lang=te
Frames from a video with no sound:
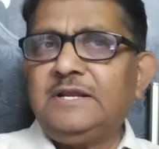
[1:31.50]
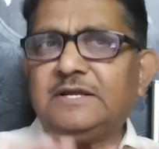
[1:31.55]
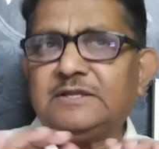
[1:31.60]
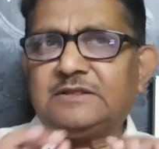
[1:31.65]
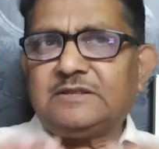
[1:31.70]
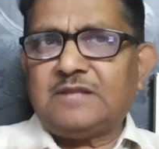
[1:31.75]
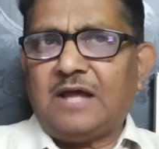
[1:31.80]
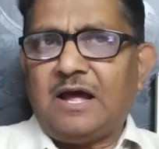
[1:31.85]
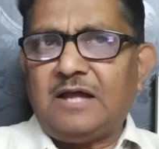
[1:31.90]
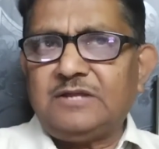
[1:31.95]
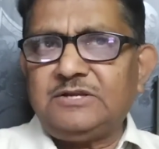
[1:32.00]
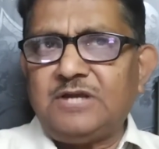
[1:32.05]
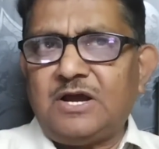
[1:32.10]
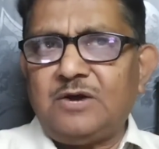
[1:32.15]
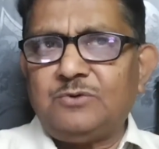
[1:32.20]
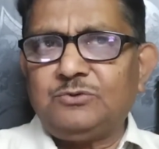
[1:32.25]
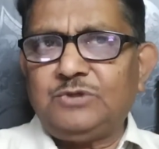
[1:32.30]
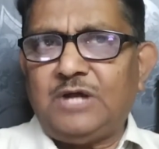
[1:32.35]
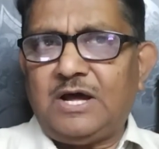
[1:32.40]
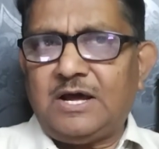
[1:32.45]
దీనికి
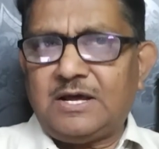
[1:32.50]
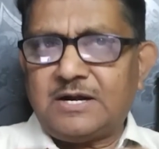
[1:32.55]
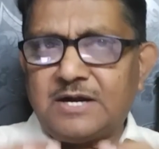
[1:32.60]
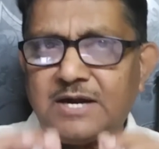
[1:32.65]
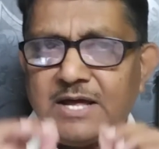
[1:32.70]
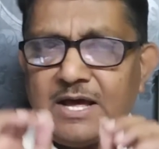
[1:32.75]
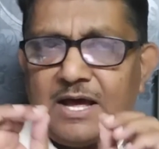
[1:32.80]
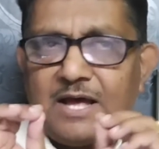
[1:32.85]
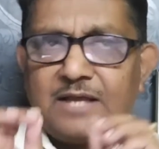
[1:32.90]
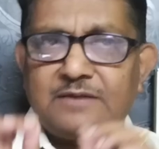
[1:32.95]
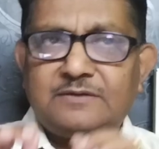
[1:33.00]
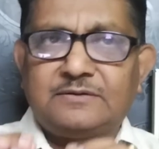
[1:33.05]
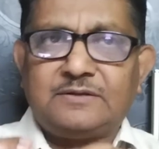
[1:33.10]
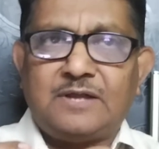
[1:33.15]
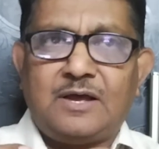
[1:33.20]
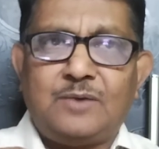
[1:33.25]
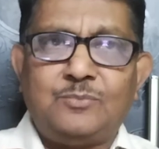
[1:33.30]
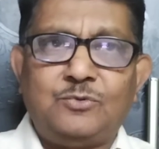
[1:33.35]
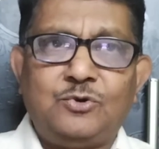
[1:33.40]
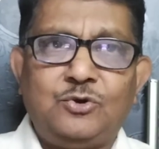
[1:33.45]
తాజా ఉదాహరణ
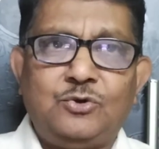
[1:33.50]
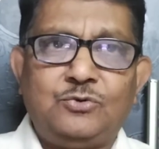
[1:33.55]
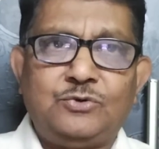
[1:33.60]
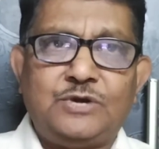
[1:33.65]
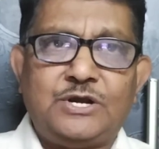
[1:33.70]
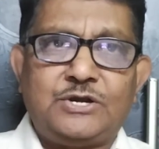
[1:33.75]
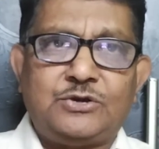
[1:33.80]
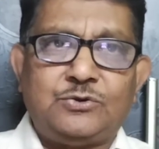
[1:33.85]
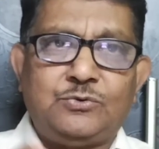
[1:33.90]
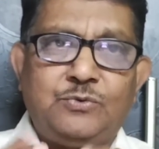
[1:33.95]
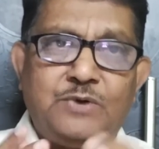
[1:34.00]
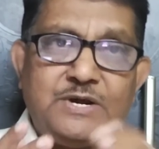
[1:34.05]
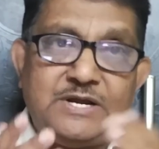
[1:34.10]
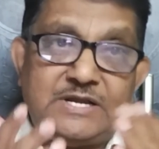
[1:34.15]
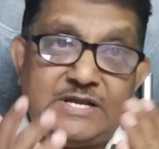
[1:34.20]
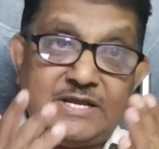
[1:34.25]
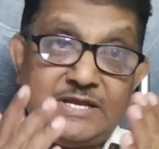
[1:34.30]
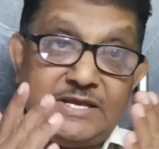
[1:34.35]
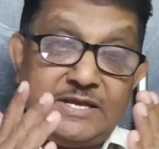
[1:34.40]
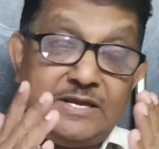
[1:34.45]
అస్సాములో
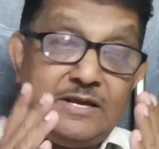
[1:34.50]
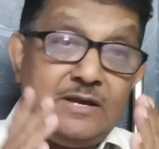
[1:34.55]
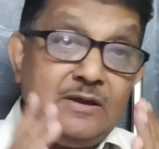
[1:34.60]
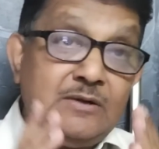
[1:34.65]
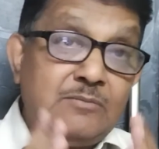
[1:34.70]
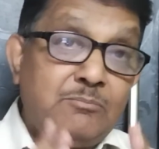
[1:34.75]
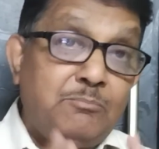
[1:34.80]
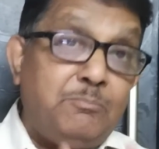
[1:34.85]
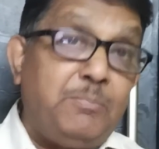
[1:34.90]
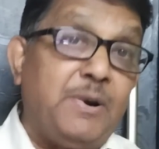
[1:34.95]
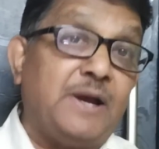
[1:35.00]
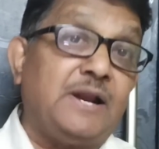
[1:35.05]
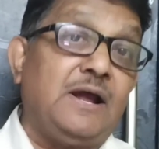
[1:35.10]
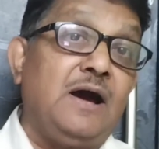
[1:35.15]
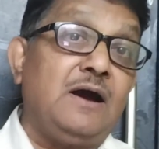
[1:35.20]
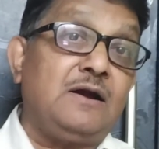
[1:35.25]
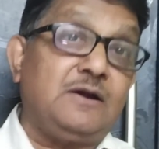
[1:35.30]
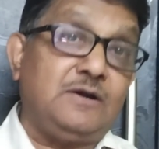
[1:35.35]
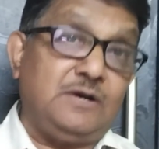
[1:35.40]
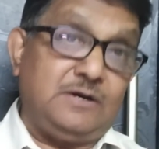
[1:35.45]
ఉన్నటువంటి
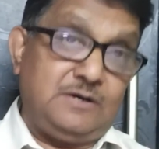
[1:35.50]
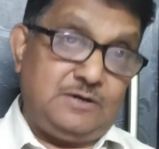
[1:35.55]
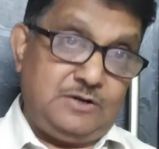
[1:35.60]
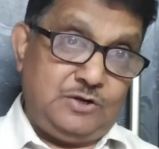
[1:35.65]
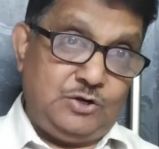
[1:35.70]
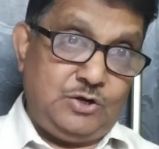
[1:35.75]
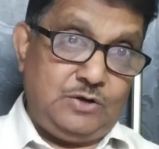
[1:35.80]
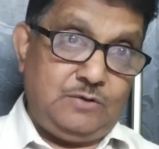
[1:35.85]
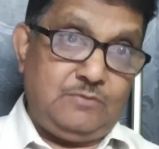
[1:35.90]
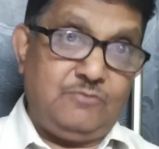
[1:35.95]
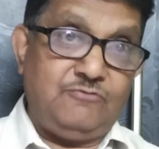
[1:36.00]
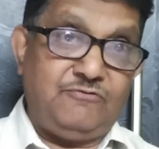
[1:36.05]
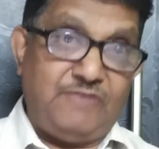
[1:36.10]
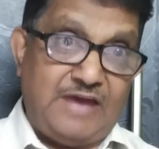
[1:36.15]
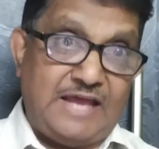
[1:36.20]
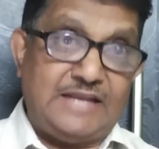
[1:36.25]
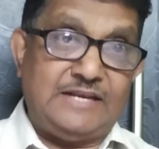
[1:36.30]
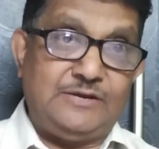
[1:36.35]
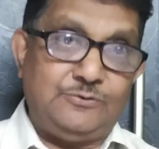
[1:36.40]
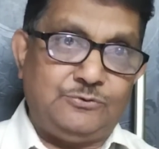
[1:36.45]
బరాక్
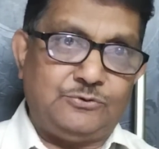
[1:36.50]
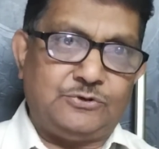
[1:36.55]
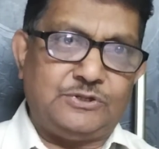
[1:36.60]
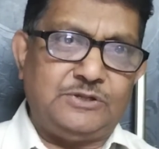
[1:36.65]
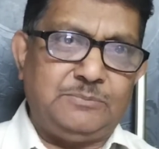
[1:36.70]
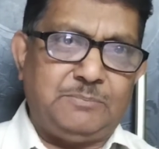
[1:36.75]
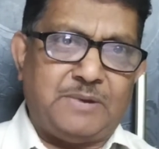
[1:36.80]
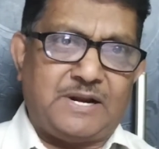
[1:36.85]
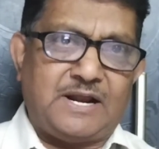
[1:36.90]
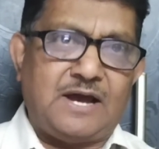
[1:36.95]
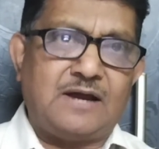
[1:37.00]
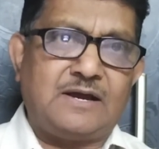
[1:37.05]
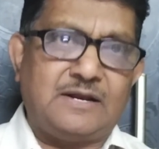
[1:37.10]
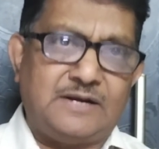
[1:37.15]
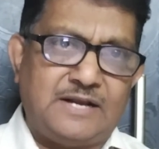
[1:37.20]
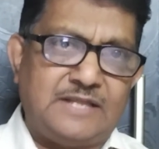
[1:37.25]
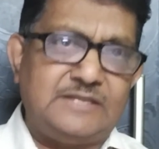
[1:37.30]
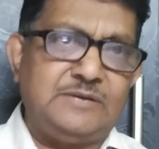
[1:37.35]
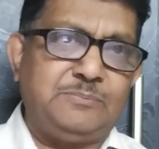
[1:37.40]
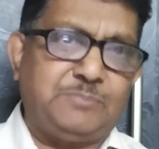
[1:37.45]
వ్యాలీ ఉంటుంది
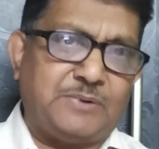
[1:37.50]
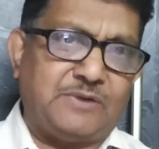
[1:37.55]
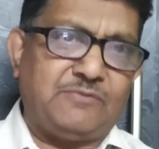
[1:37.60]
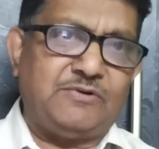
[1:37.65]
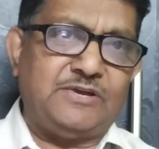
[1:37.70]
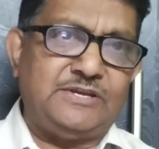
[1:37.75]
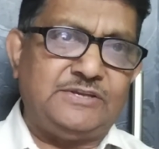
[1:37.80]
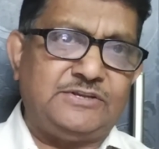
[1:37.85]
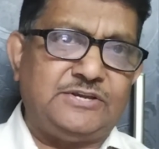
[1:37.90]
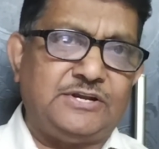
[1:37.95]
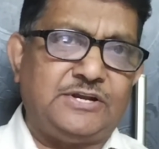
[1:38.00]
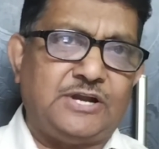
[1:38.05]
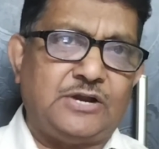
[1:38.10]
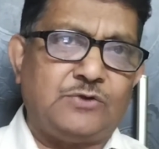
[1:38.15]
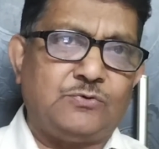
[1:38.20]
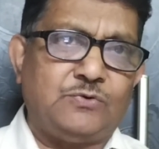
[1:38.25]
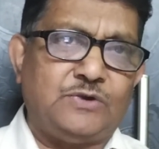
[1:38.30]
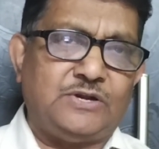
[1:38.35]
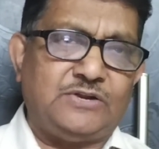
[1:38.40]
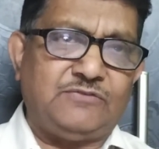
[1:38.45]
బరాక్ నది
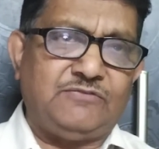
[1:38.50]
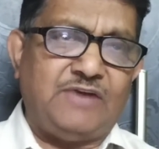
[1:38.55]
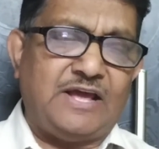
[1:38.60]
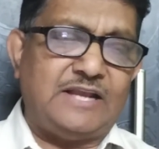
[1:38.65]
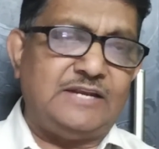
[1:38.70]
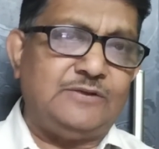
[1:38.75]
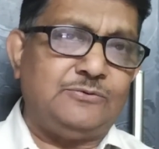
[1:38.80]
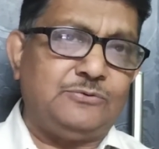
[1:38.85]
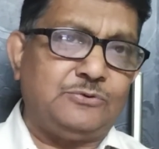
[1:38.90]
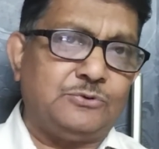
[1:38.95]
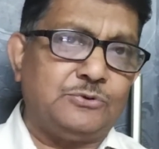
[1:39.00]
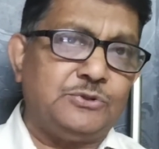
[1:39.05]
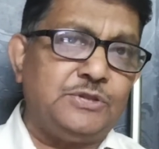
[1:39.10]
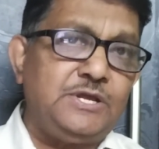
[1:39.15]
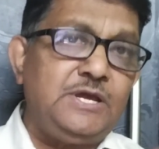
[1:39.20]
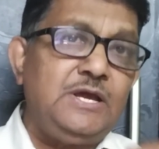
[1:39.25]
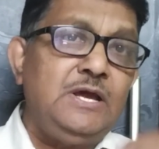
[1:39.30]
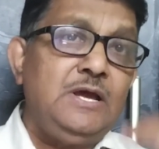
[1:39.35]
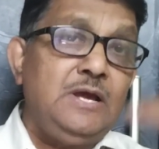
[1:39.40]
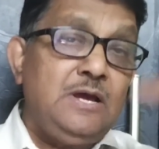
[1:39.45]
ప్రవహించేటటువంటి వ్యాలీ
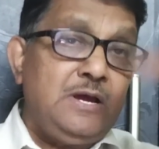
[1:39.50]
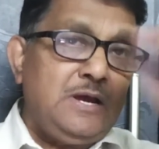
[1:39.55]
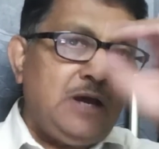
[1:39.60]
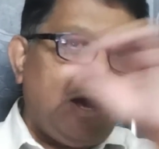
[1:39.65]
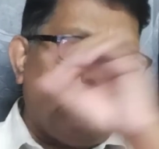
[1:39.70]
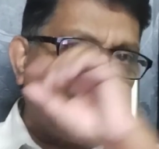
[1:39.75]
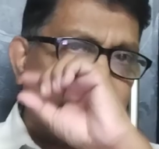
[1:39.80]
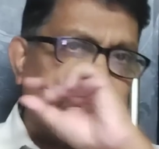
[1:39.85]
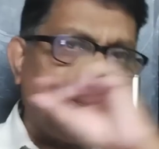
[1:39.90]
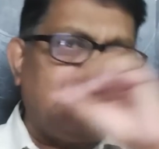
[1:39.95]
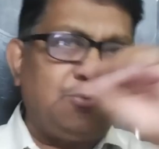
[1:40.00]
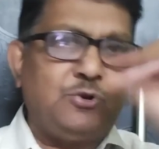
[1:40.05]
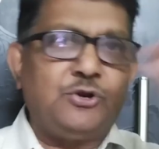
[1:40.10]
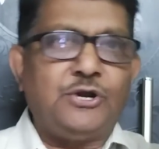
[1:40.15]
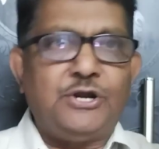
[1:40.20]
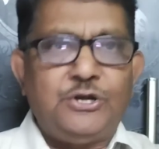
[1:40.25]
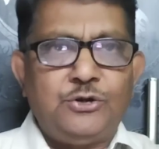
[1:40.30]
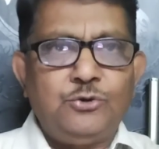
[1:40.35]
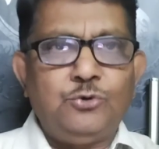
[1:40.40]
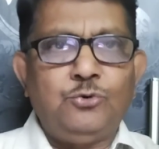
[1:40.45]
ఉంటుంది
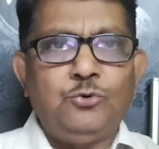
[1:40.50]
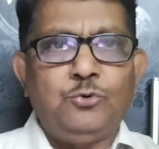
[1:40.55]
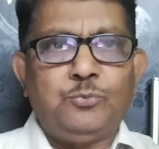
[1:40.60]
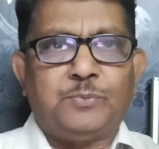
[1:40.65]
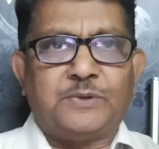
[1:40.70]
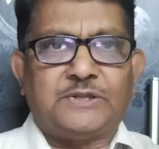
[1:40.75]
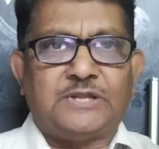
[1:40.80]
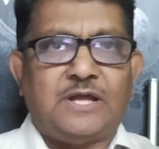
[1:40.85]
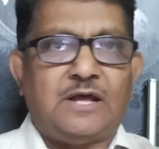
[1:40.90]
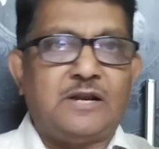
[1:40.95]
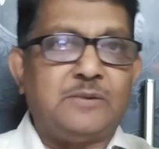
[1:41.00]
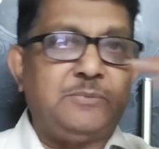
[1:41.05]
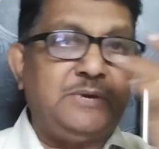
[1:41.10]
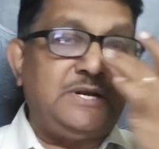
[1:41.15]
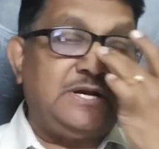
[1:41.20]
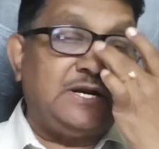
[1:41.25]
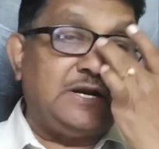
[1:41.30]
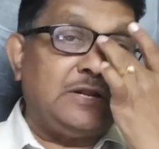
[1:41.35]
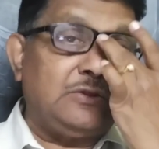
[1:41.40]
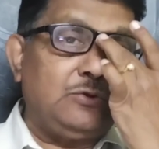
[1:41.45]
అస్సాంలో రెండు
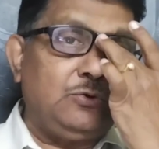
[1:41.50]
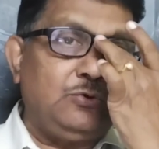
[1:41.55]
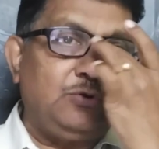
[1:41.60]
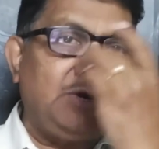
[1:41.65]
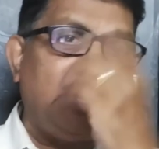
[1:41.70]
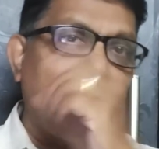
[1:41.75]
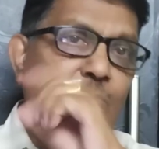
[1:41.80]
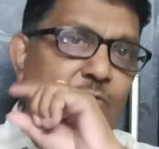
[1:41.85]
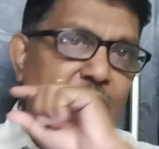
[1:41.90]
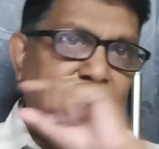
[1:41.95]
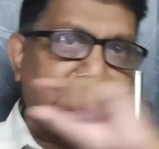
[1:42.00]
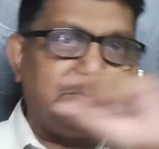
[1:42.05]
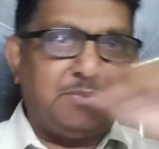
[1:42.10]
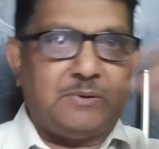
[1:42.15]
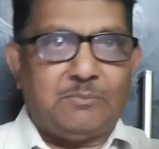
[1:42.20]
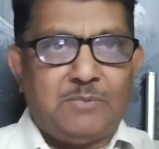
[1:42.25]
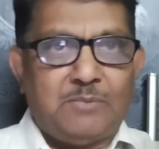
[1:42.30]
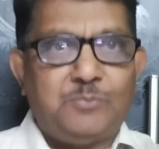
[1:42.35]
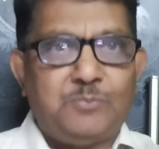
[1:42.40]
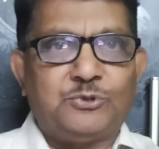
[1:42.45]
ప్రధానమైన నదులు ఉన్నాయి ఒకటి
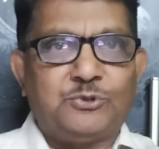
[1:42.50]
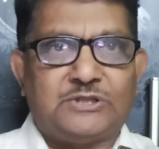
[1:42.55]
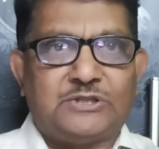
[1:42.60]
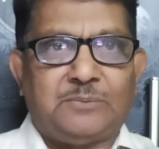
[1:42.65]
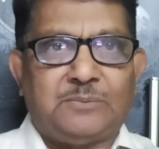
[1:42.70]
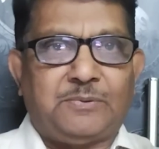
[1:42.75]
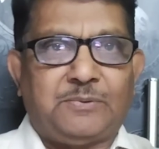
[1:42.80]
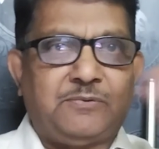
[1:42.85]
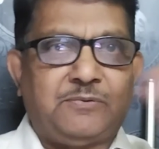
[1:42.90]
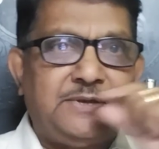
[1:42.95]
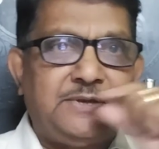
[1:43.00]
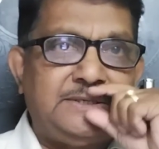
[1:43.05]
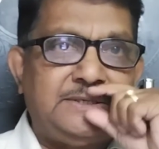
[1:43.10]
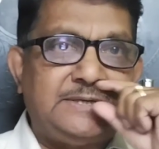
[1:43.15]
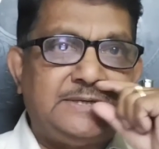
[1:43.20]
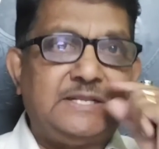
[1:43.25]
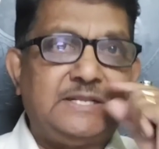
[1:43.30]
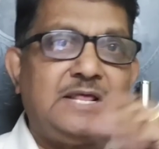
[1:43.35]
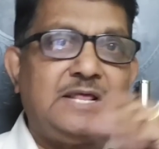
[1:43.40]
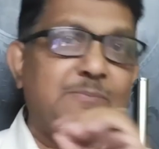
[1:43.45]
బ్రహ్మపుత్ర
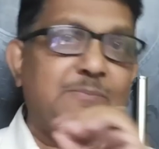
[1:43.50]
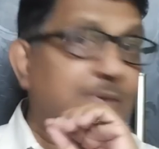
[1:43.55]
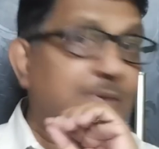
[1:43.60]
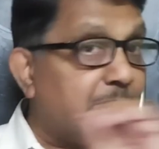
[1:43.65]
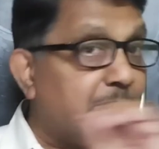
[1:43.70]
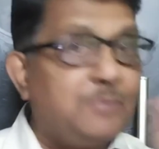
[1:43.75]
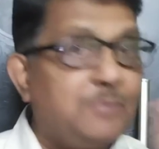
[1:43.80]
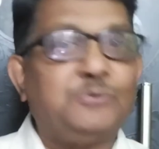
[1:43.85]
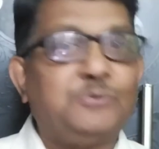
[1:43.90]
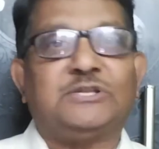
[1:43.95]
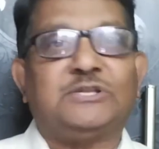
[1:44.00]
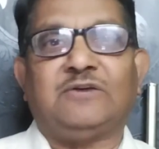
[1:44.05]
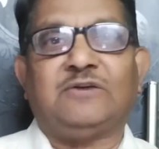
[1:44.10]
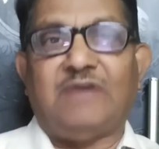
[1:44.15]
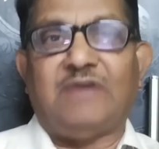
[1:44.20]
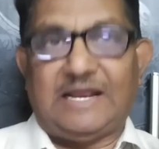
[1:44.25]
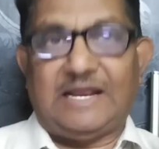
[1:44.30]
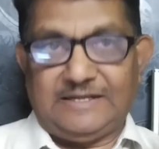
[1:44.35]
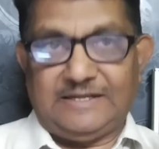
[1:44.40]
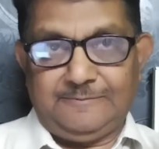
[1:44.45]
ప్రవహించేది అది బ్రహ్మపుత్ర
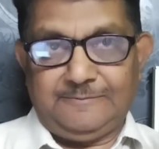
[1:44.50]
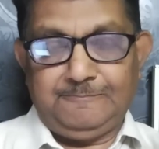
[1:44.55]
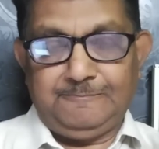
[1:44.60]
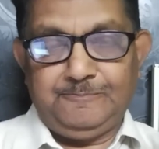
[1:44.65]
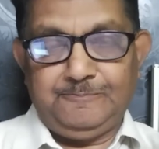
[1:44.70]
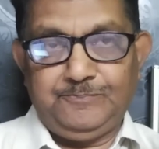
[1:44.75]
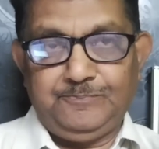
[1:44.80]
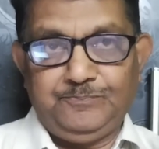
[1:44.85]
వ్యాలీ